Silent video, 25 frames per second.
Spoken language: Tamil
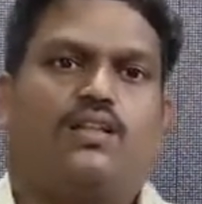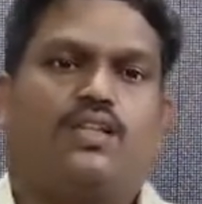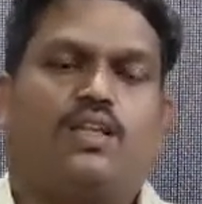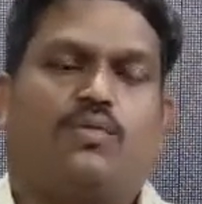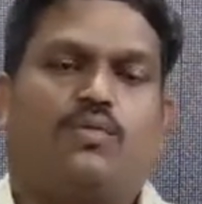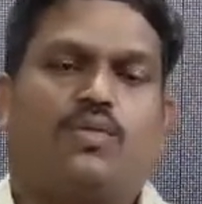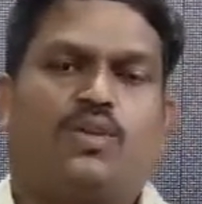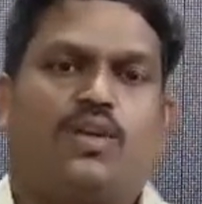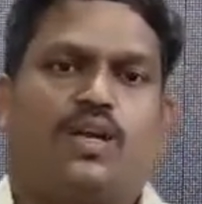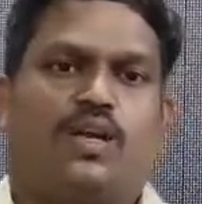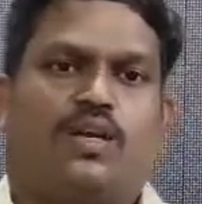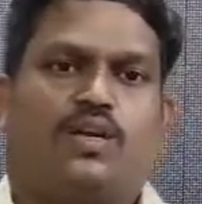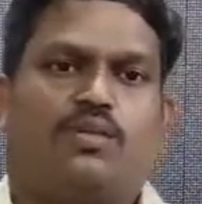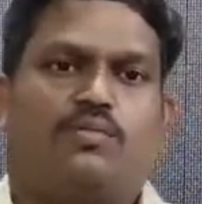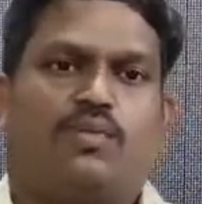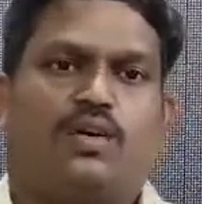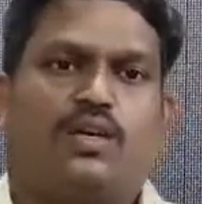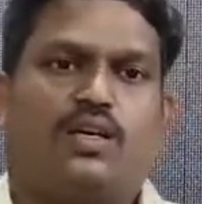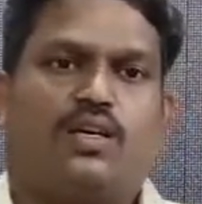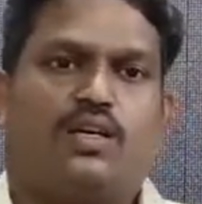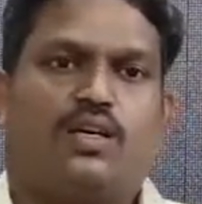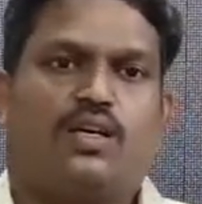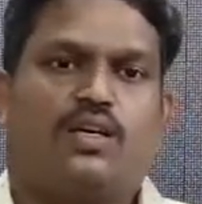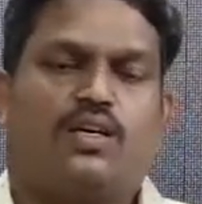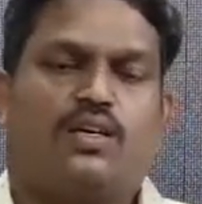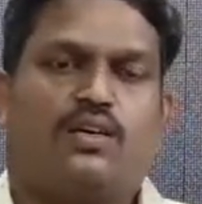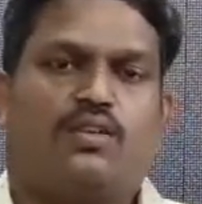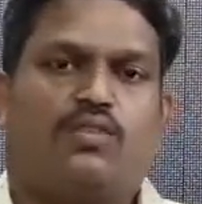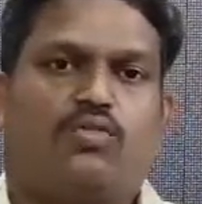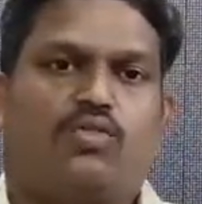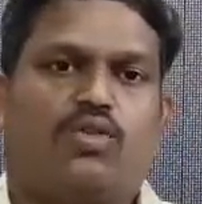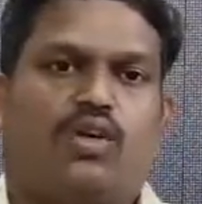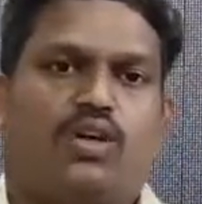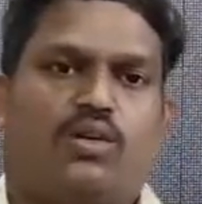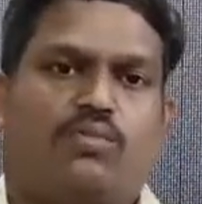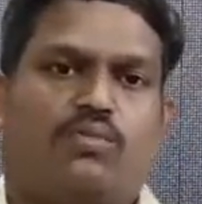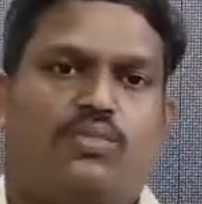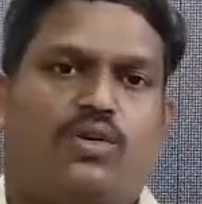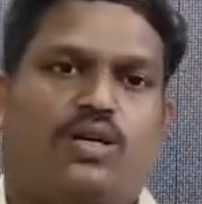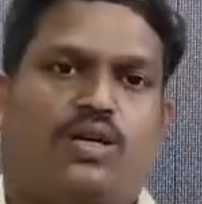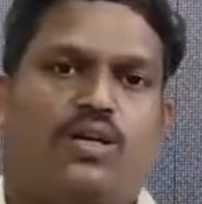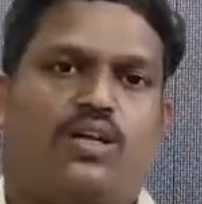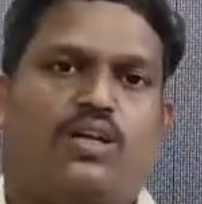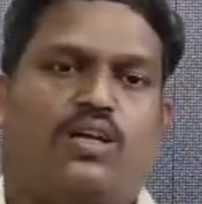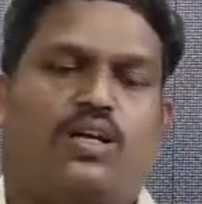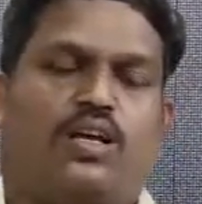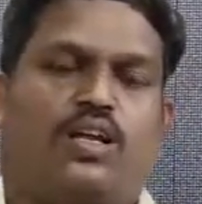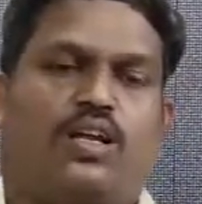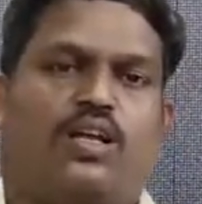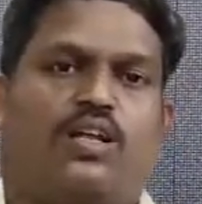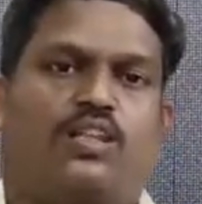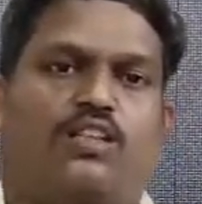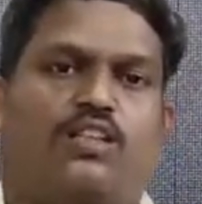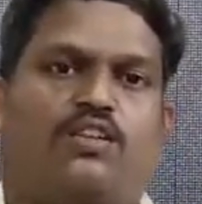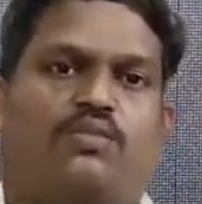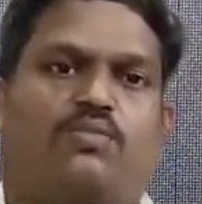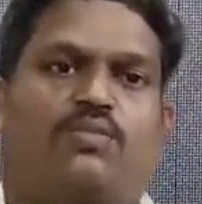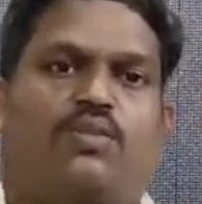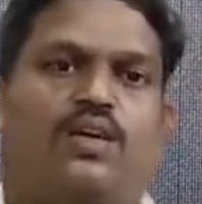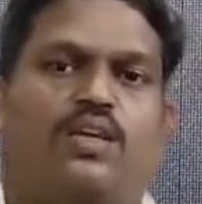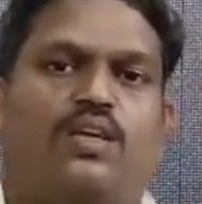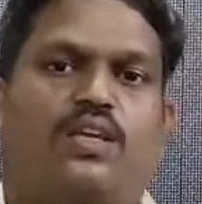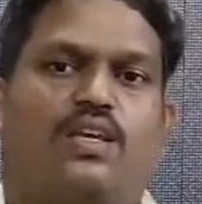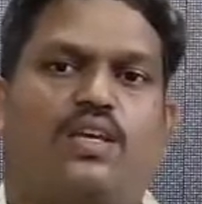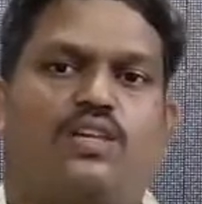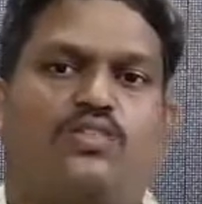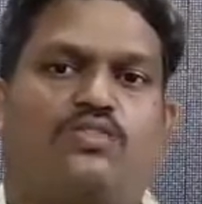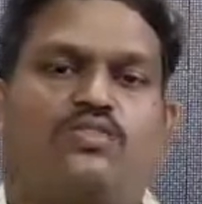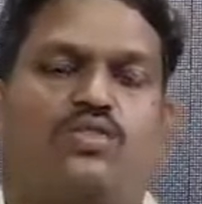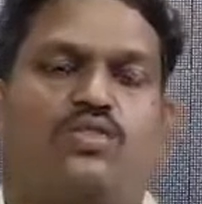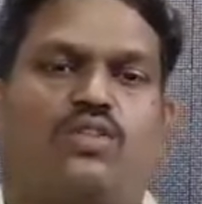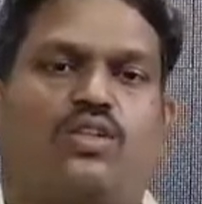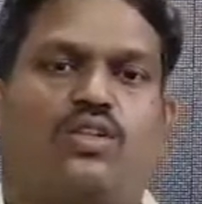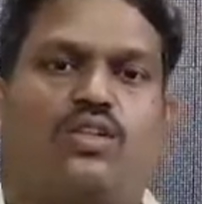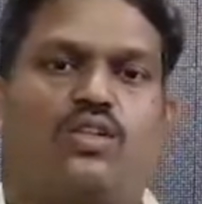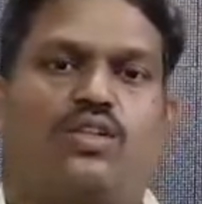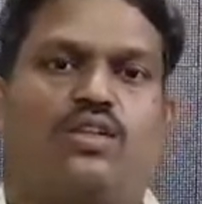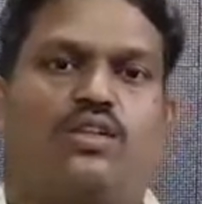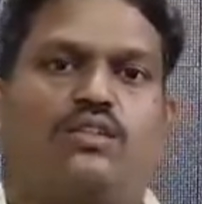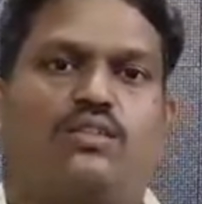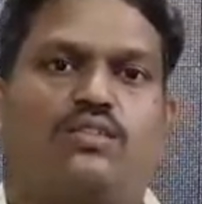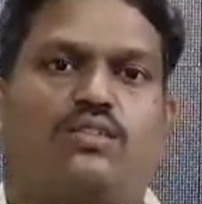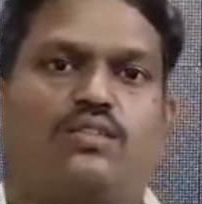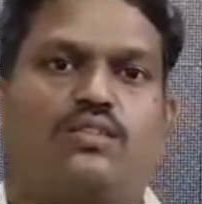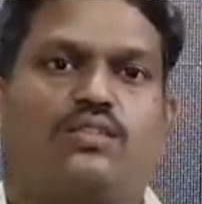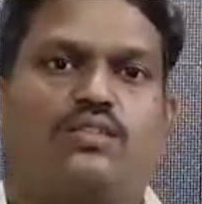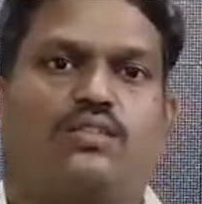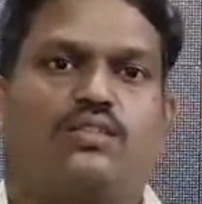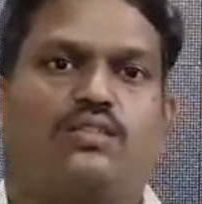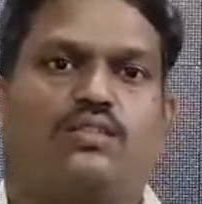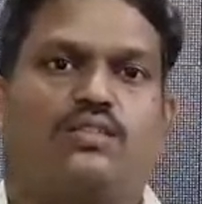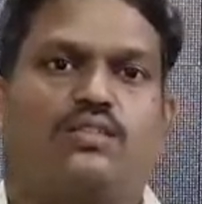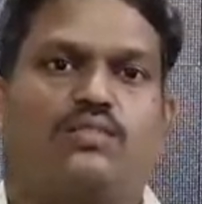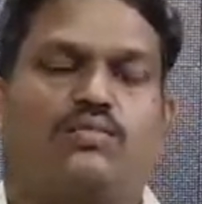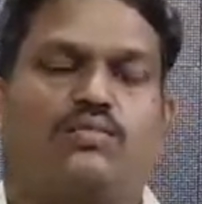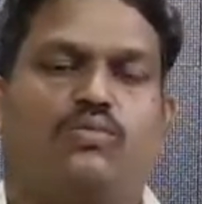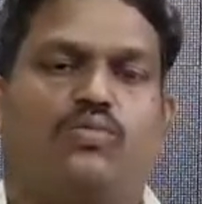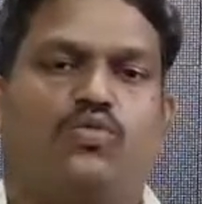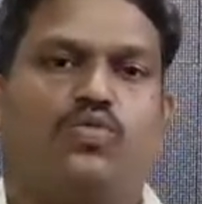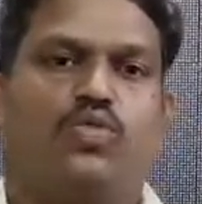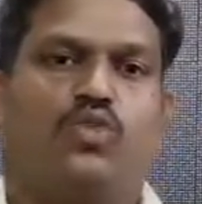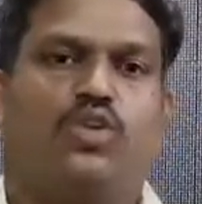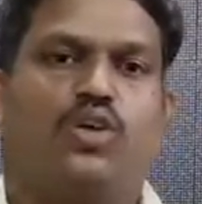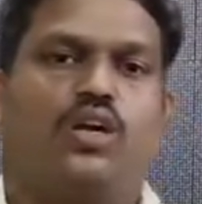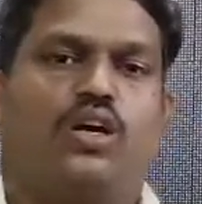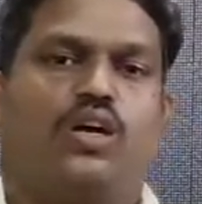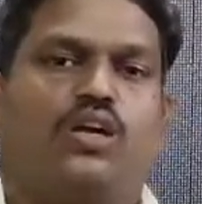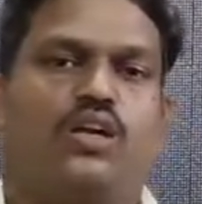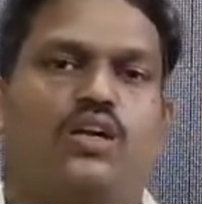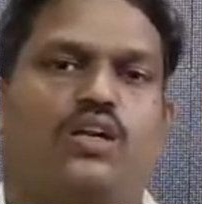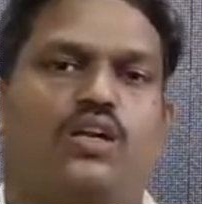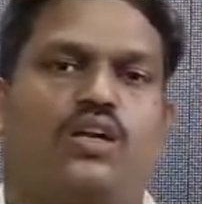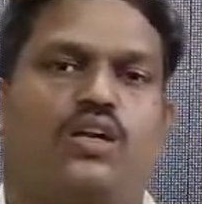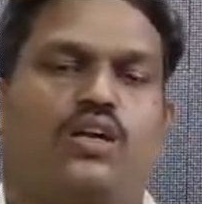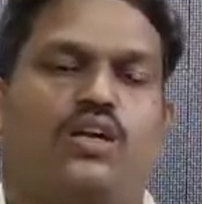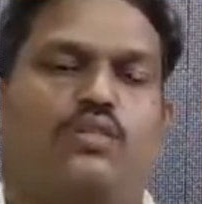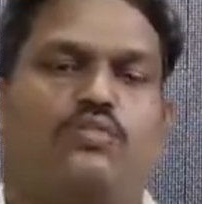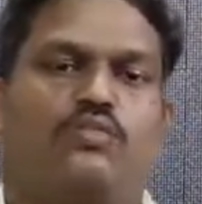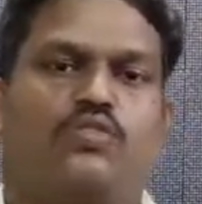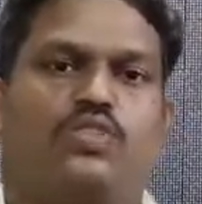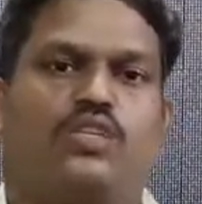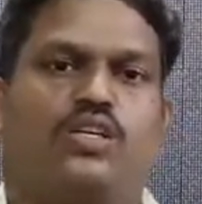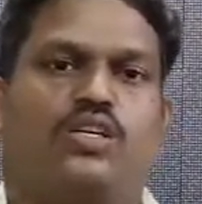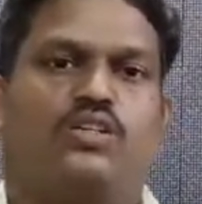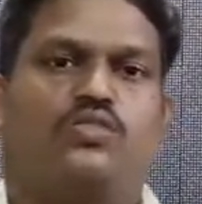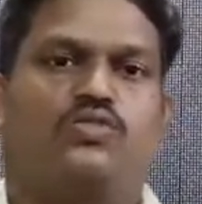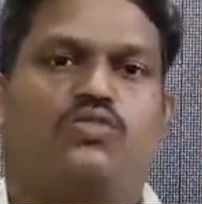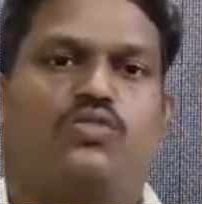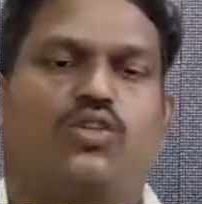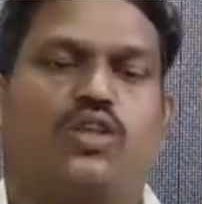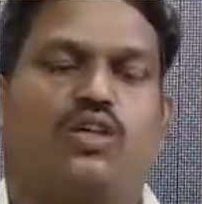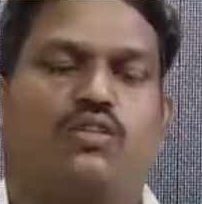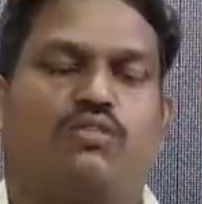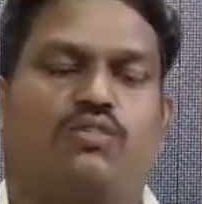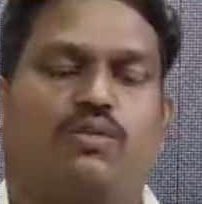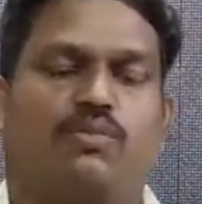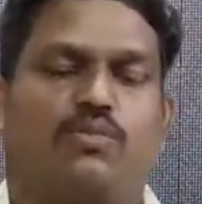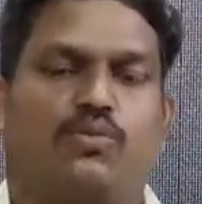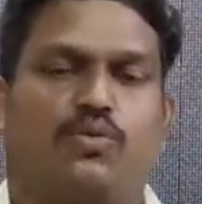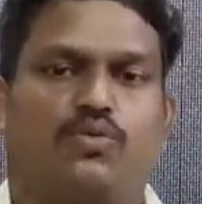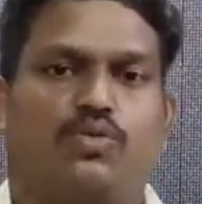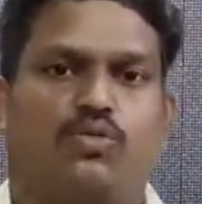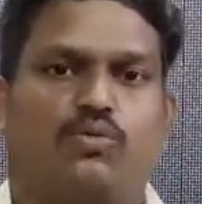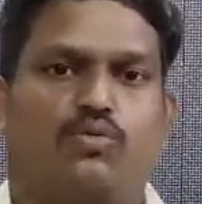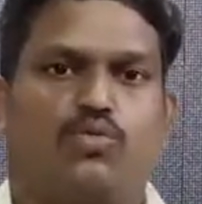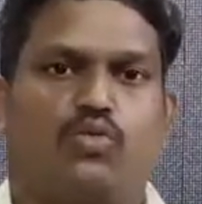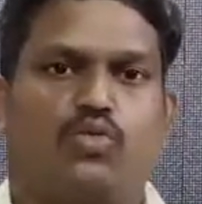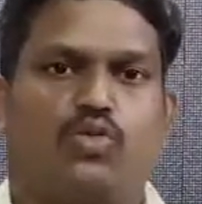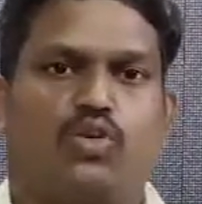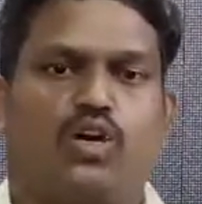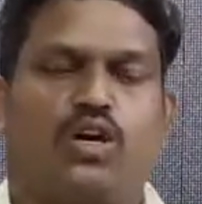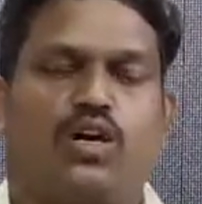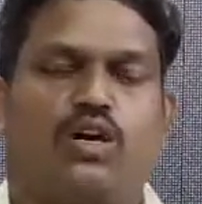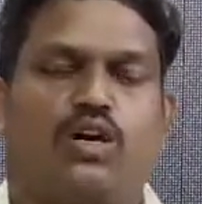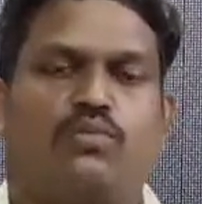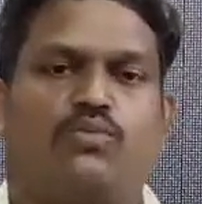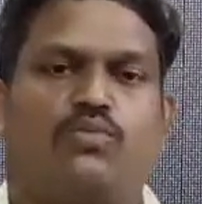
தமிழ்நாட்டு மக்களுக்கு உலக மக்களுக்கு எல்லாத்துக்குமே ஐயா சொல்கிறது முருகான்ற நாமசாயை சொன்னாவே போதும் முருகா